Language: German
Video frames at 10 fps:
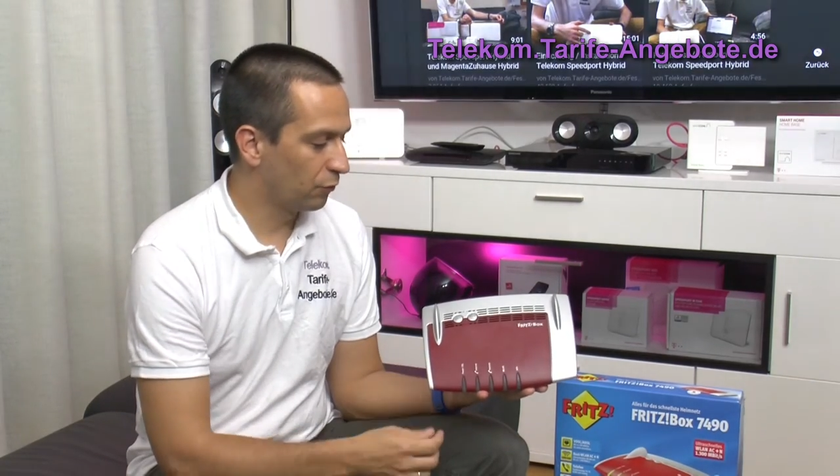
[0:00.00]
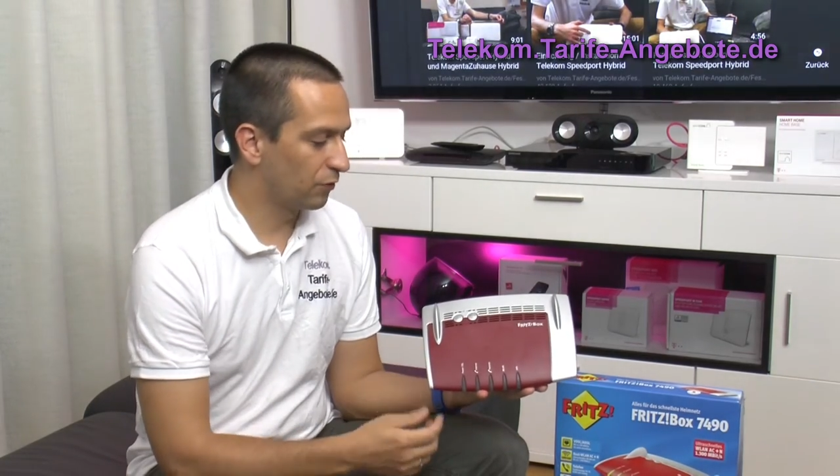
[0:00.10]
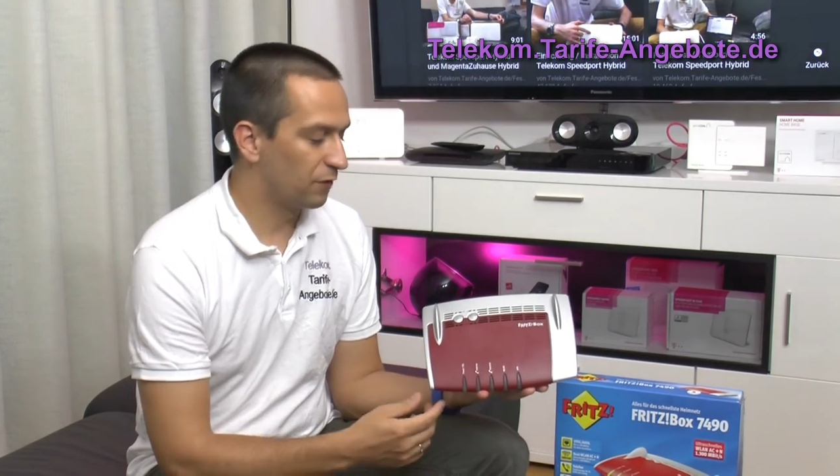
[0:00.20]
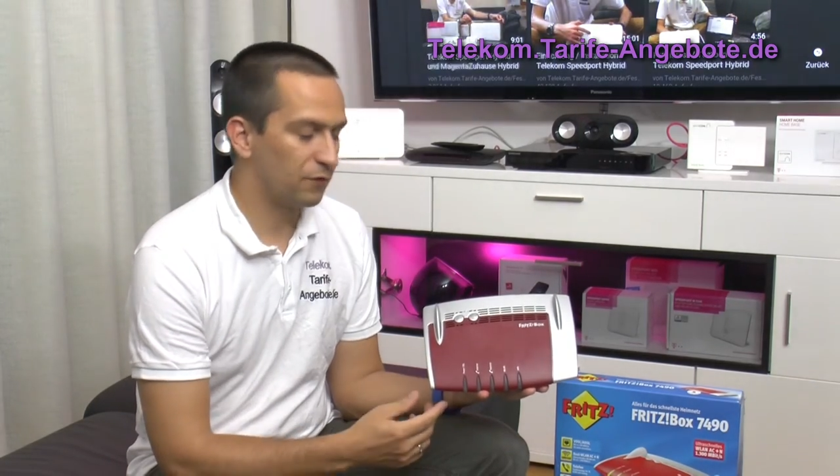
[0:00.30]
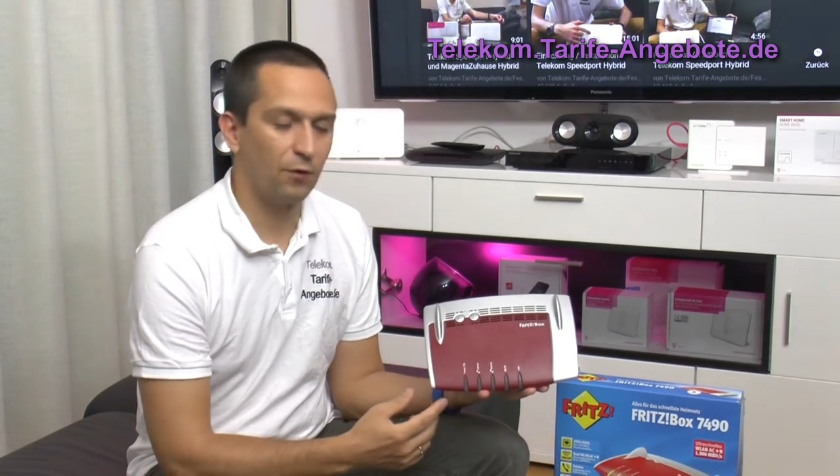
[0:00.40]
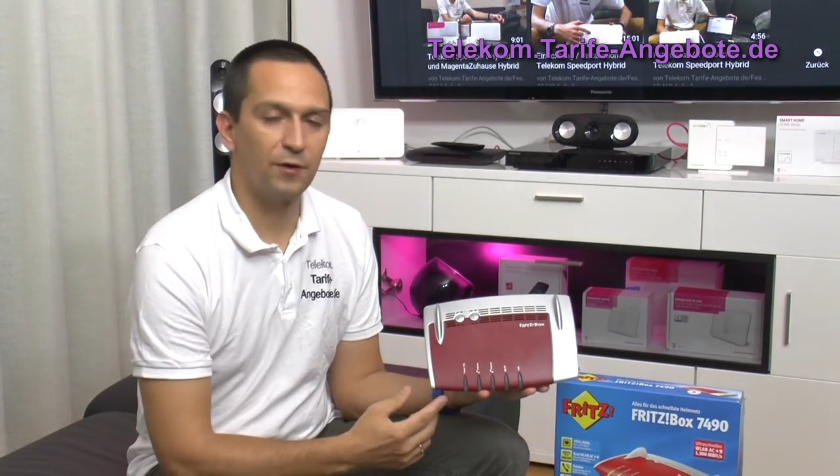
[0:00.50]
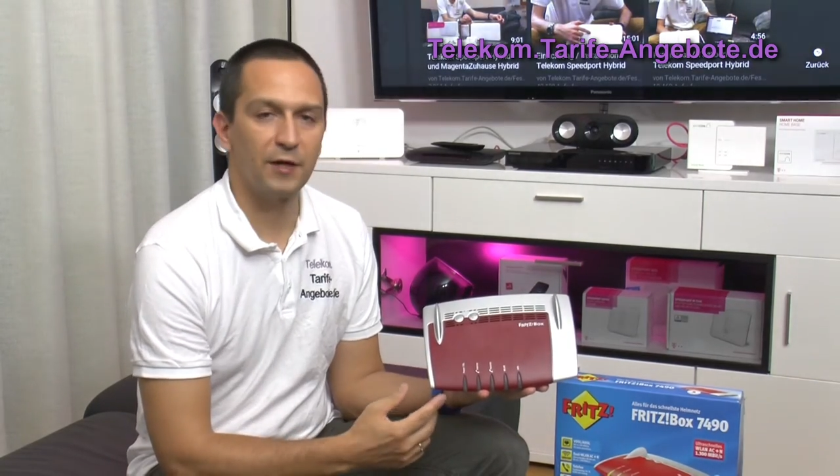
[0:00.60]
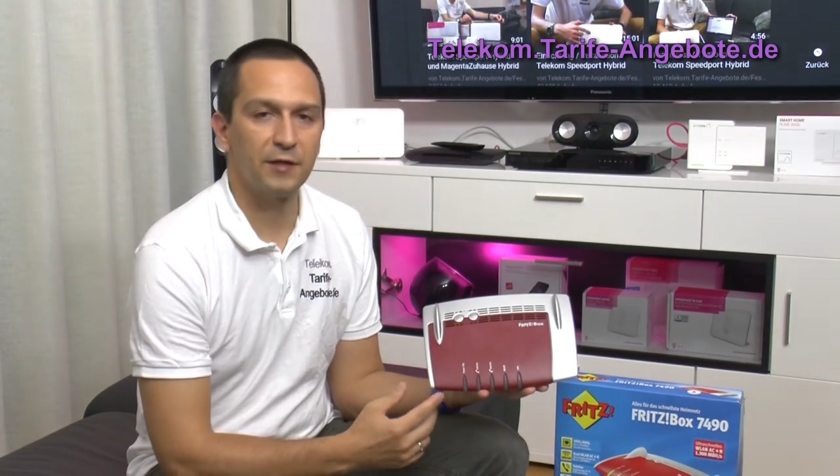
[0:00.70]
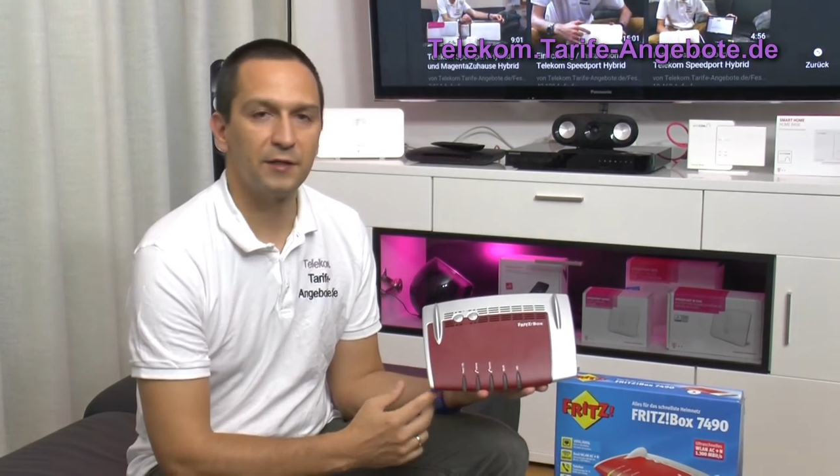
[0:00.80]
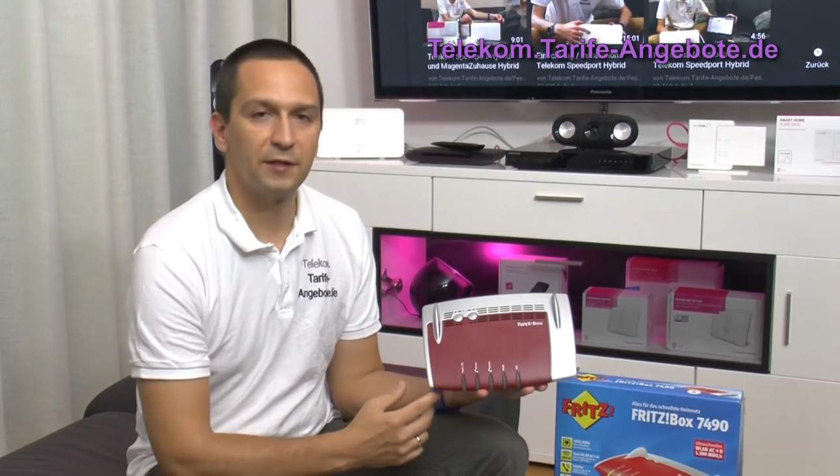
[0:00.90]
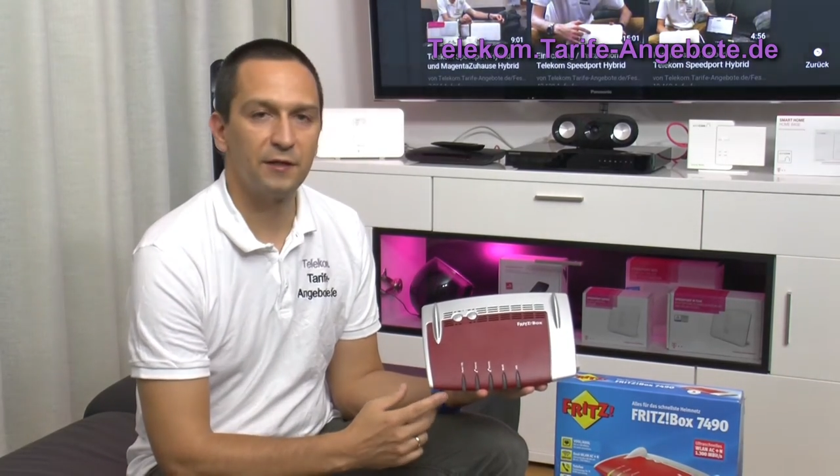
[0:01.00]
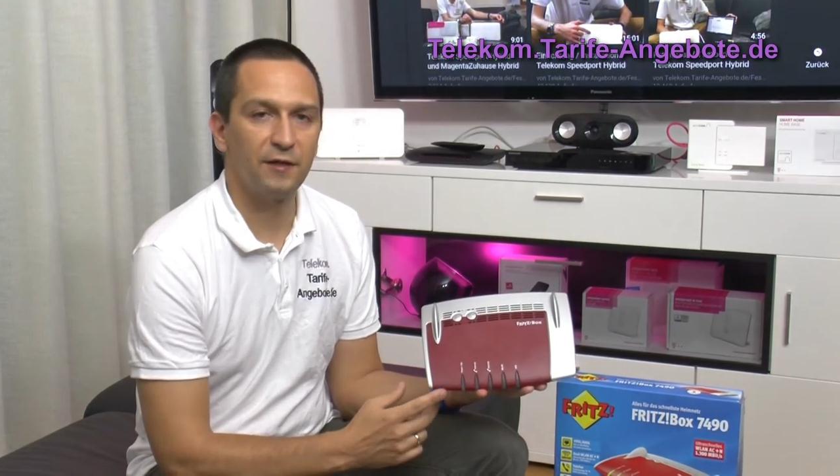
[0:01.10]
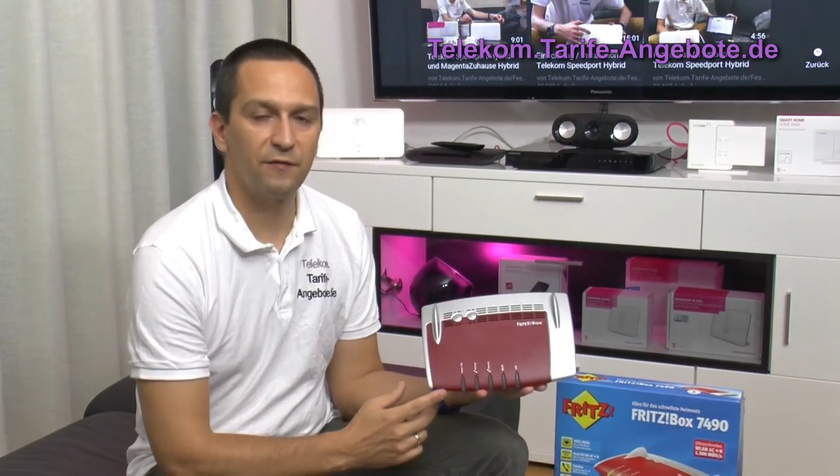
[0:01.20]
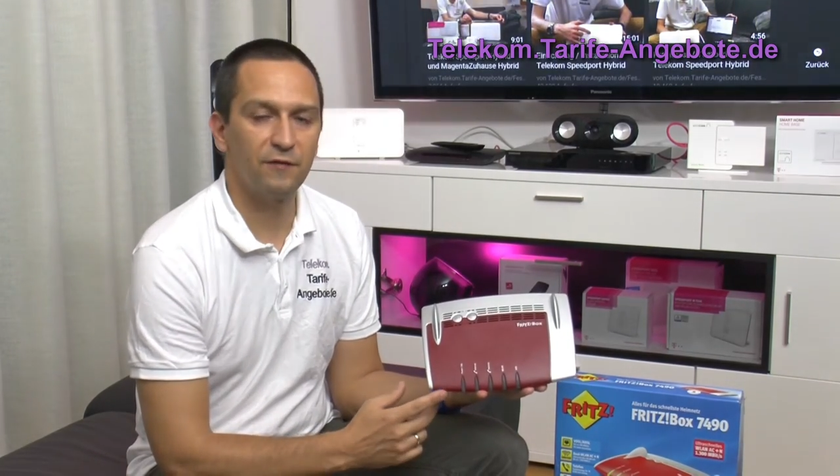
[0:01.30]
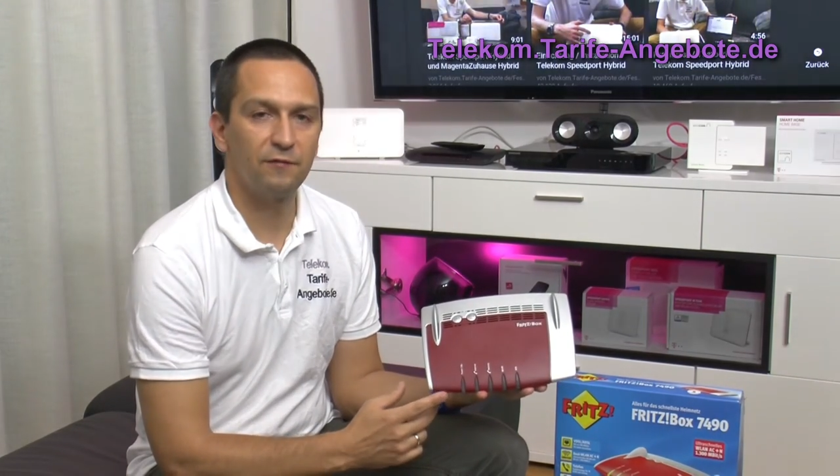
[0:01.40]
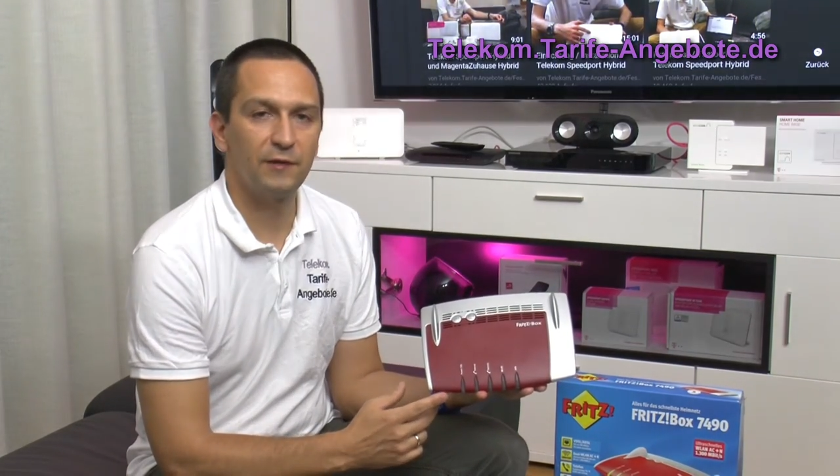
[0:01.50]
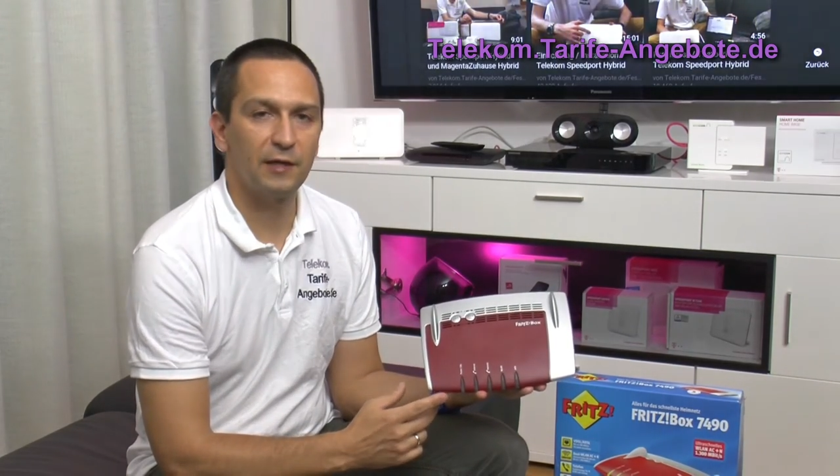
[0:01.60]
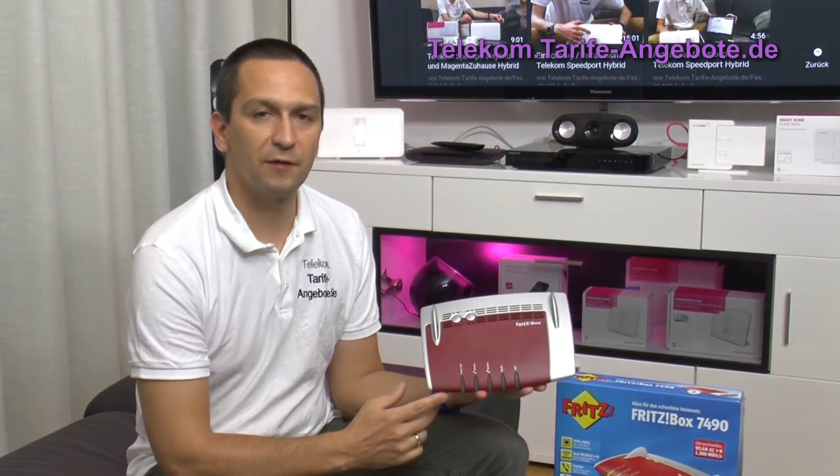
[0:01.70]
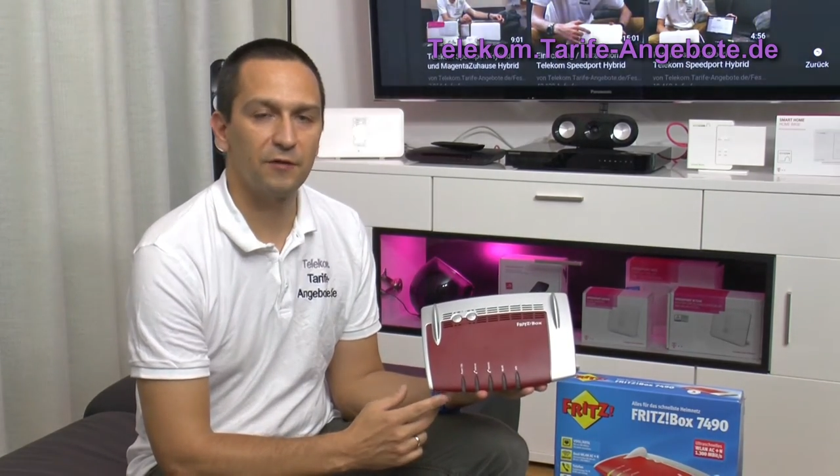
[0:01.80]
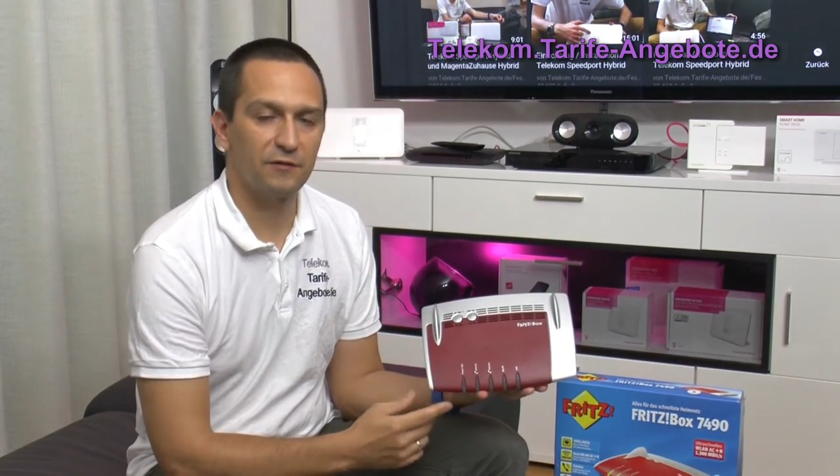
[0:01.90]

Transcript: zusätzlich auch noch ein Gäste-WLAN,